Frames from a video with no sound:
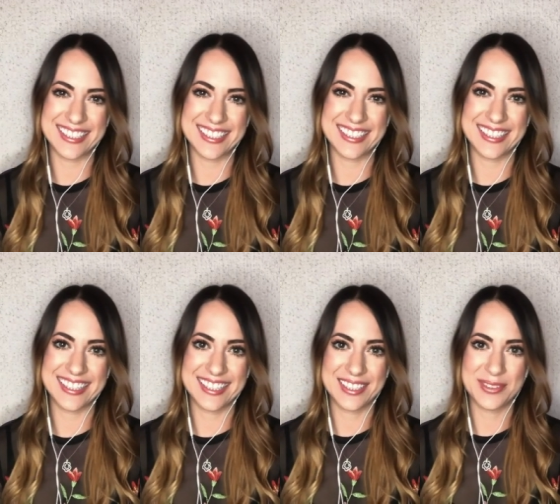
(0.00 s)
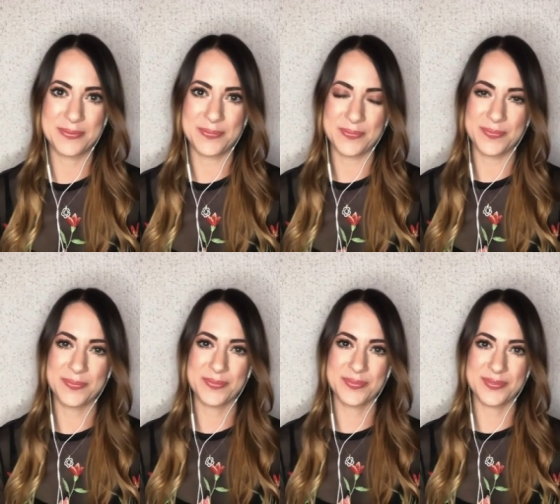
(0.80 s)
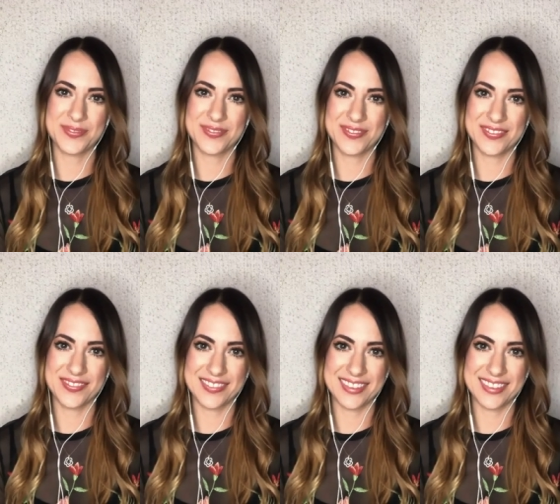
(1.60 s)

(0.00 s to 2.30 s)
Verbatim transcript: Hola, ¿cómo andas, Dani? ¿Todo bien? Un placer.